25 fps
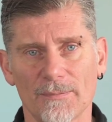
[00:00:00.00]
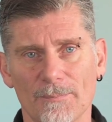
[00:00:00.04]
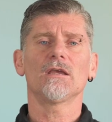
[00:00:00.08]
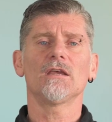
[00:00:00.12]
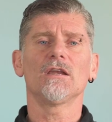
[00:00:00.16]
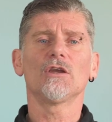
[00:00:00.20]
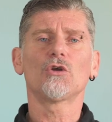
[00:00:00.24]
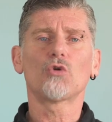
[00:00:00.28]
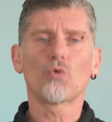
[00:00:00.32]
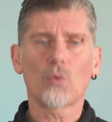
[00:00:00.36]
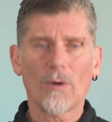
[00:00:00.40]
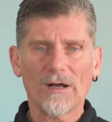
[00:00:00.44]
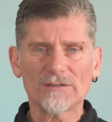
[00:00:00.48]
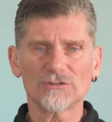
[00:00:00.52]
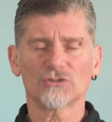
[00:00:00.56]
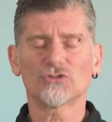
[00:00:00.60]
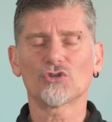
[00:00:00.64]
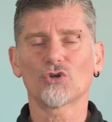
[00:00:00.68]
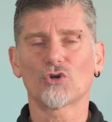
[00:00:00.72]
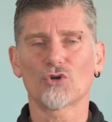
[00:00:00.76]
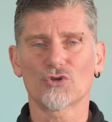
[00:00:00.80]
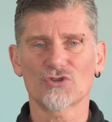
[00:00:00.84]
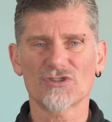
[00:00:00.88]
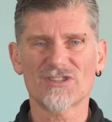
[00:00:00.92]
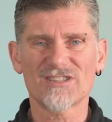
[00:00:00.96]
Il quarto
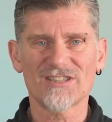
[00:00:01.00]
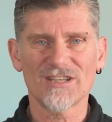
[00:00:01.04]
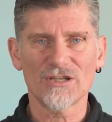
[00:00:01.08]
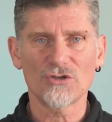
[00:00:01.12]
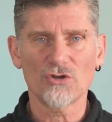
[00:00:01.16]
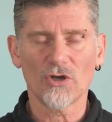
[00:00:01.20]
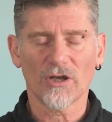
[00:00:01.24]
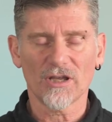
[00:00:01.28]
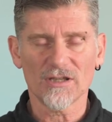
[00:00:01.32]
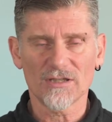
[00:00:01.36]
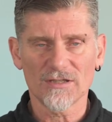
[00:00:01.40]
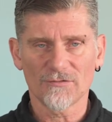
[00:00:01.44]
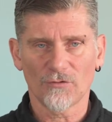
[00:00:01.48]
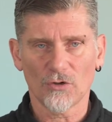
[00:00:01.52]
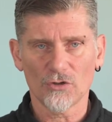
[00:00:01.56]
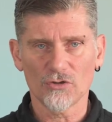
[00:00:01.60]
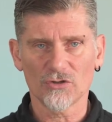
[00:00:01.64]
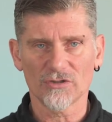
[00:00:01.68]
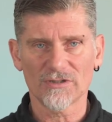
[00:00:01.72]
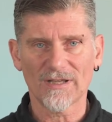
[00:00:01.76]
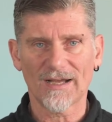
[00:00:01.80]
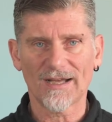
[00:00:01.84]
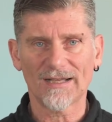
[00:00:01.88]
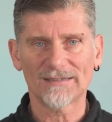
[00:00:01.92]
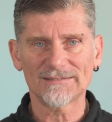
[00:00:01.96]
consiglio che ti voglio
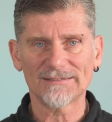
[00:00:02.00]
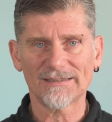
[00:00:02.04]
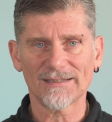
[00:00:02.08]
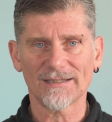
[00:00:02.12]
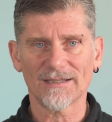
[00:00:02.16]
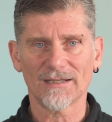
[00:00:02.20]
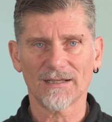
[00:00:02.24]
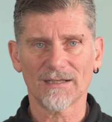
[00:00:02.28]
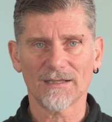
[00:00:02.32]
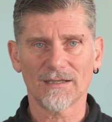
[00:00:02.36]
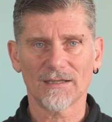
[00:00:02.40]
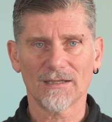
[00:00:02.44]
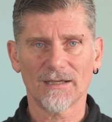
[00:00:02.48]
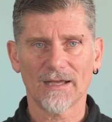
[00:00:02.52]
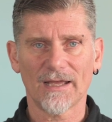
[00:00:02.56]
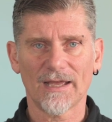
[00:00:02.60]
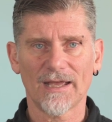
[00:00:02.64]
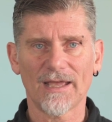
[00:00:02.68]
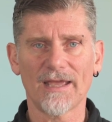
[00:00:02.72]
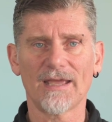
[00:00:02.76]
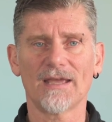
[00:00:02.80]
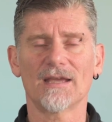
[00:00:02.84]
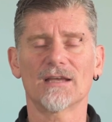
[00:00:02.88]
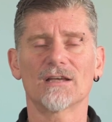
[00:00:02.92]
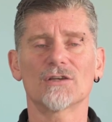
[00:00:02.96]
dare
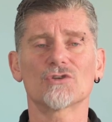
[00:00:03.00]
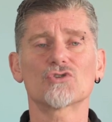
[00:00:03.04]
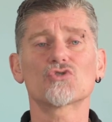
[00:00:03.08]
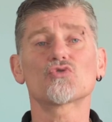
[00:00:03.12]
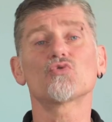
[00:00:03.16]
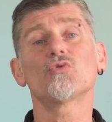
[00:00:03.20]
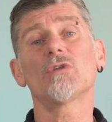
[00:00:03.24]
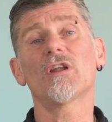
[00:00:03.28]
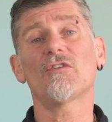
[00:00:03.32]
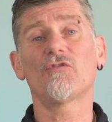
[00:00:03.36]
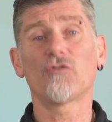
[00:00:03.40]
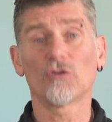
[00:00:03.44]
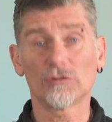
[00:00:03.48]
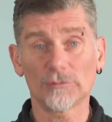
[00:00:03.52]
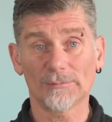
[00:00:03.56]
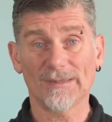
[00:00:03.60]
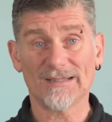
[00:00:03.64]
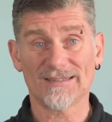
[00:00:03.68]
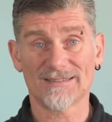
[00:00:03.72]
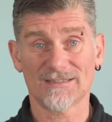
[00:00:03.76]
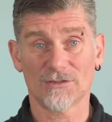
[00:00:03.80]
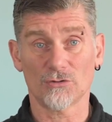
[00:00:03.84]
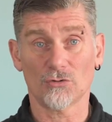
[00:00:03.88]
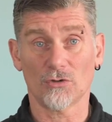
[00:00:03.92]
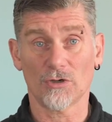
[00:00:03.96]
è sulla
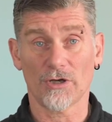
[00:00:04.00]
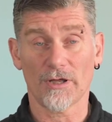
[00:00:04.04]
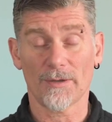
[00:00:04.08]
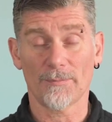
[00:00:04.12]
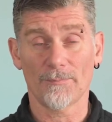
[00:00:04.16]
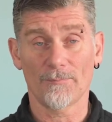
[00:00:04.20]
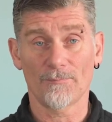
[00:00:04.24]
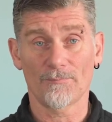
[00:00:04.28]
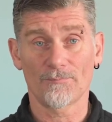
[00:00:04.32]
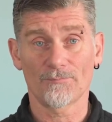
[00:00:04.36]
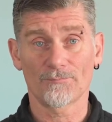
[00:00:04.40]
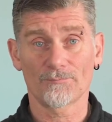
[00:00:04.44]
formazione.